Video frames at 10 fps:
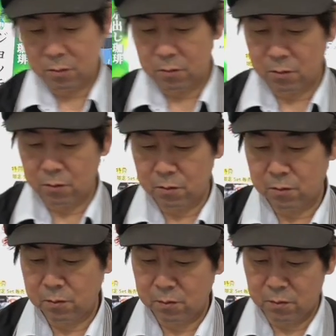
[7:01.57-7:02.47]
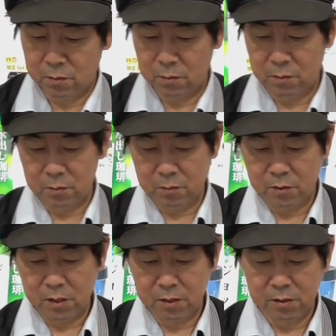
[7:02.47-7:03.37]
この
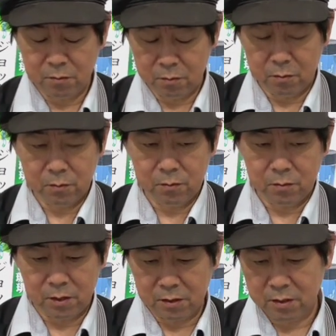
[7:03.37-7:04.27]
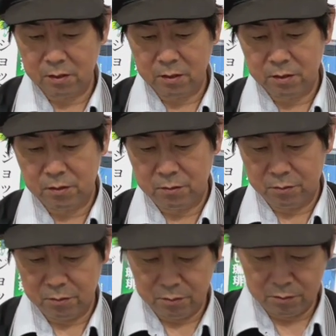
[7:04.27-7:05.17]
蒸らしのお湯の差し方っ
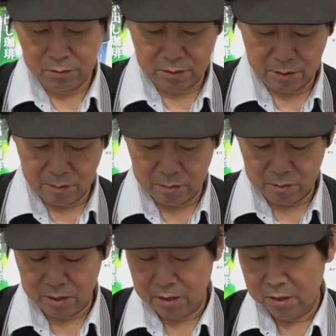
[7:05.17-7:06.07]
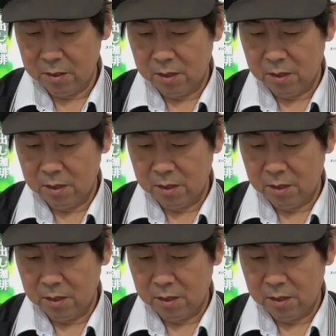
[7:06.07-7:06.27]
ちゅうのでま